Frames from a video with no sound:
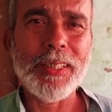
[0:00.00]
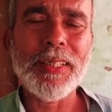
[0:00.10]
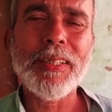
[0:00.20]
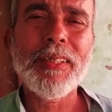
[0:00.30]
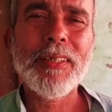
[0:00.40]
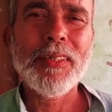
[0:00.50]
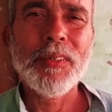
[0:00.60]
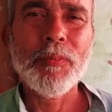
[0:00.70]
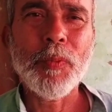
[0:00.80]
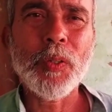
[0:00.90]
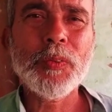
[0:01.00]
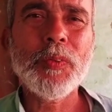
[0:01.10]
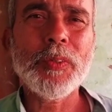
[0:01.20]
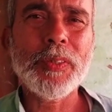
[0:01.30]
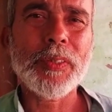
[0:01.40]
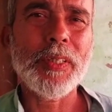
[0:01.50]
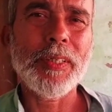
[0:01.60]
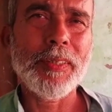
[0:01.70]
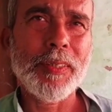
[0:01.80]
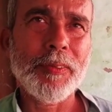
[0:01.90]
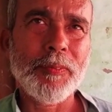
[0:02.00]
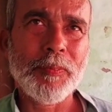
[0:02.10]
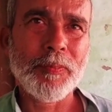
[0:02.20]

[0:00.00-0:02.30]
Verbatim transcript: लिए बहुत कोशिश करेंगे